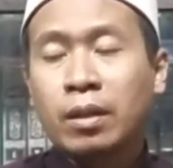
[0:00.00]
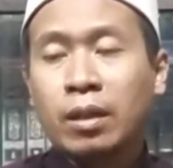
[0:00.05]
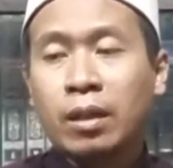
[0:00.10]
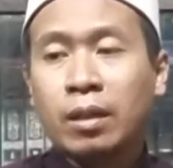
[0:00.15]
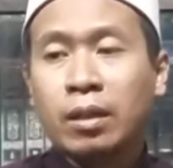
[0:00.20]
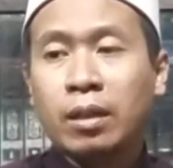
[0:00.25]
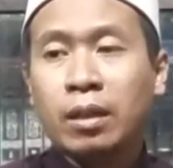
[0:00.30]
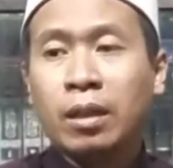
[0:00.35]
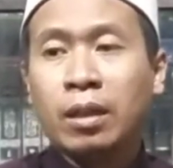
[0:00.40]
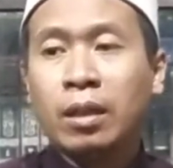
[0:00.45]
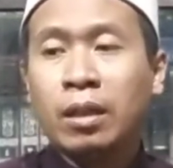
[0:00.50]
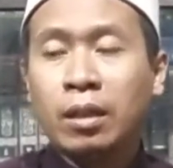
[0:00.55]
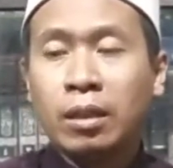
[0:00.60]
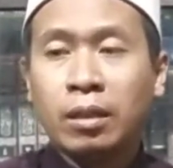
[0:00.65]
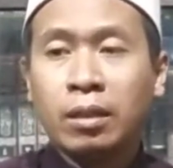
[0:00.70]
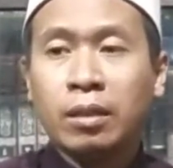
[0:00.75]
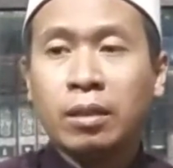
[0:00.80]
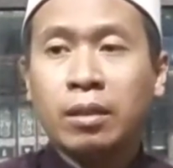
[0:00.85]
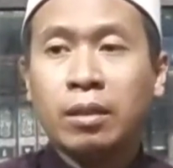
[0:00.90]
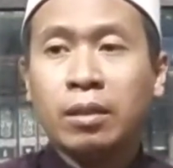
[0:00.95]

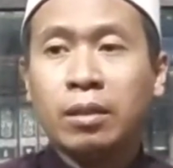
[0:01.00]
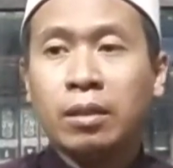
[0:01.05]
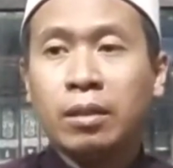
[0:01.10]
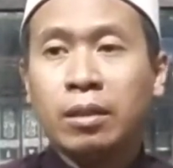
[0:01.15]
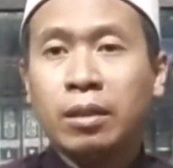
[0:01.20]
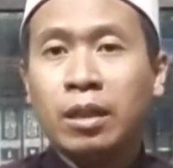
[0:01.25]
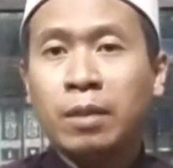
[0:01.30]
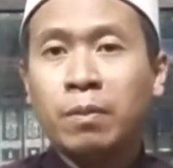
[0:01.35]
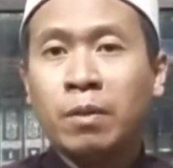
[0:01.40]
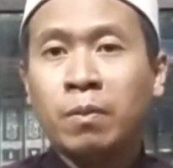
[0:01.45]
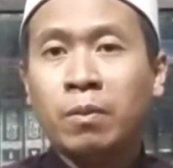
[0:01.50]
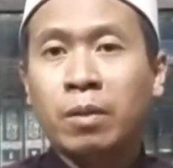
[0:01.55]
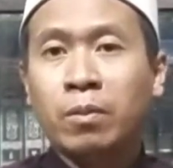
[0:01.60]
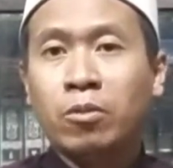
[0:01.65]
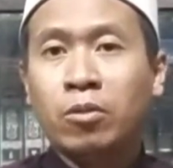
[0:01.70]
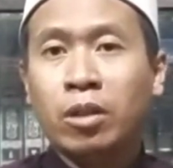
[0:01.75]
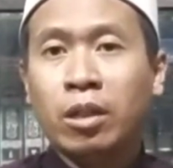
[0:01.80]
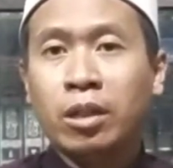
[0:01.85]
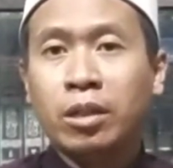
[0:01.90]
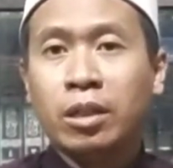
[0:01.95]
Karena Imam
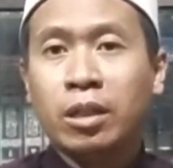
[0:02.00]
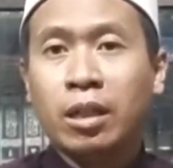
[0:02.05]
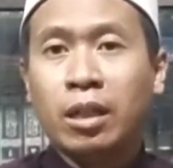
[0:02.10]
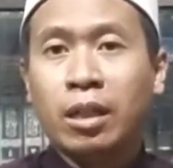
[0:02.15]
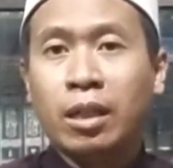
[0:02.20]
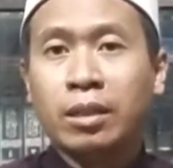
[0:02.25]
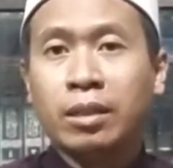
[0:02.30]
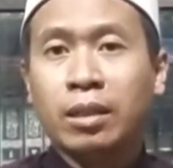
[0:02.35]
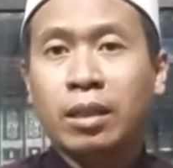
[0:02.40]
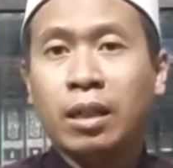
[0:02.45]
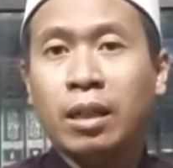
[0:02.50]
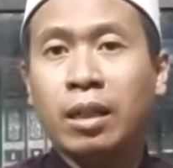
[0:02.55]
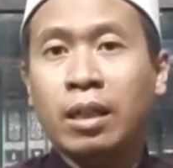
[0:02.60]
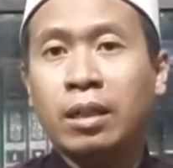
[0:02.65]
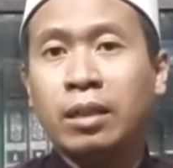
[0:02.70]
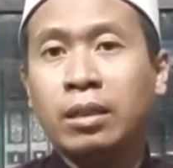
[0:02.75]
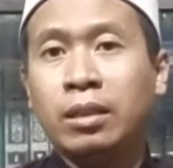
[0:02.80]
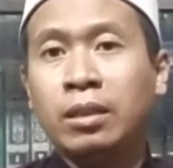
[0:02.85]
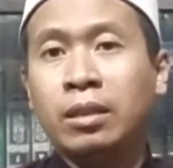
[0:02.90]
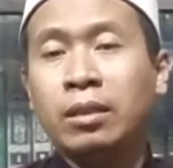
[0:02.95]
Ibn Hajar
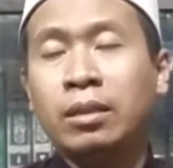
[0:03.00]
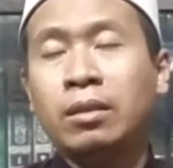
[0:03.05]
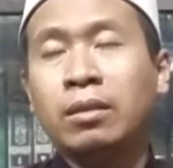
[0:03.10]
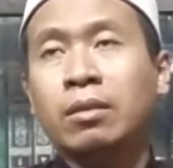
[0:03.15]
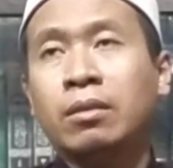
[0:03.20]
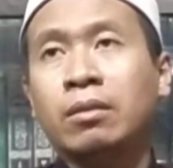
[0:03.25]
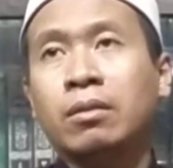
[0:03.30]
Al-Asqalani